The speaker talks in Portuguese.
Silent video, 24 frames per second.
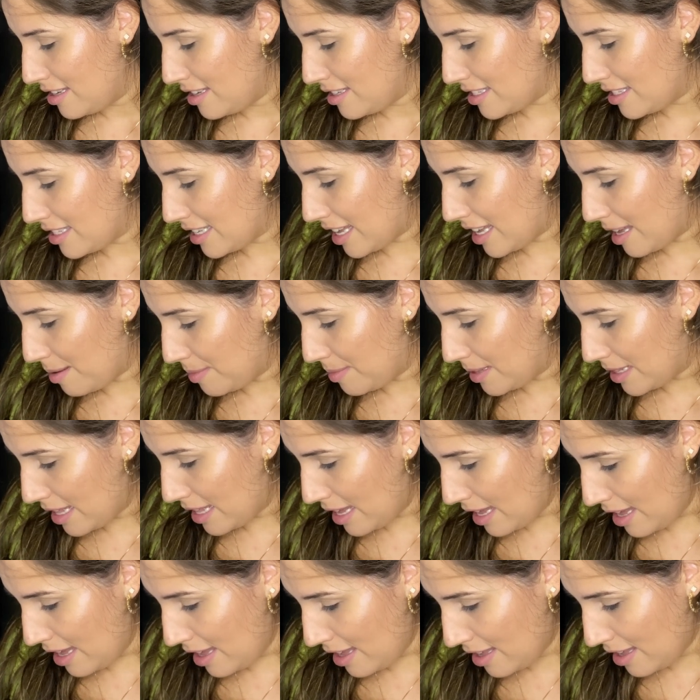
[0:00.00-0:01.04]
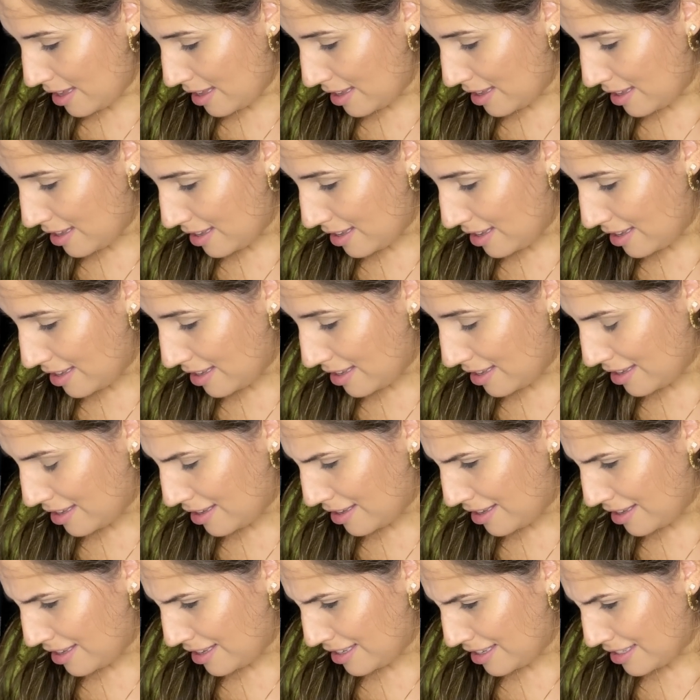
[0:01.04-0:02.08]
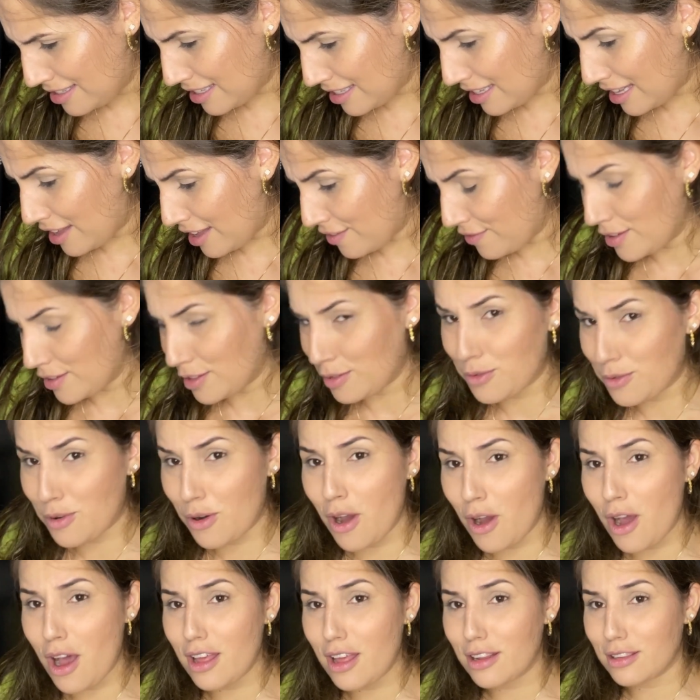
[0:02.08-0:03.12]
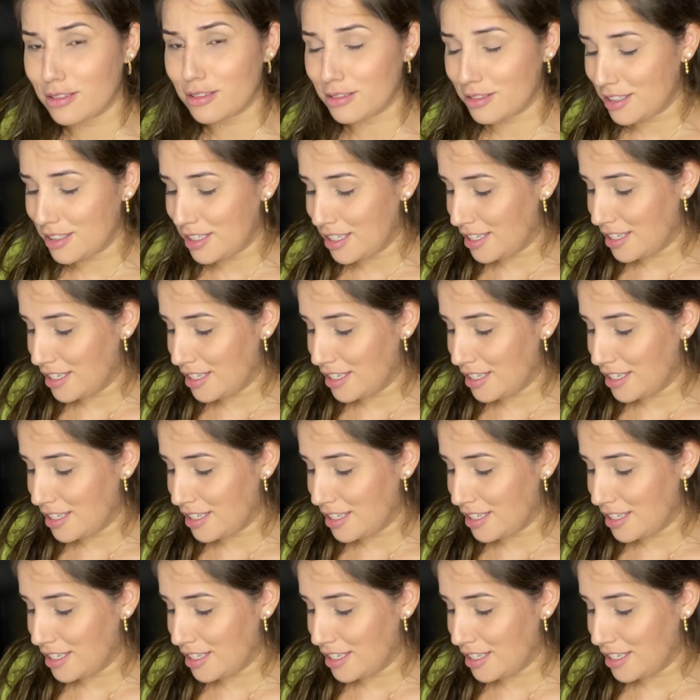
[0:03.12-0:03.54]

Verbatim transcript: Você quer me dar? Você quer vir no colo?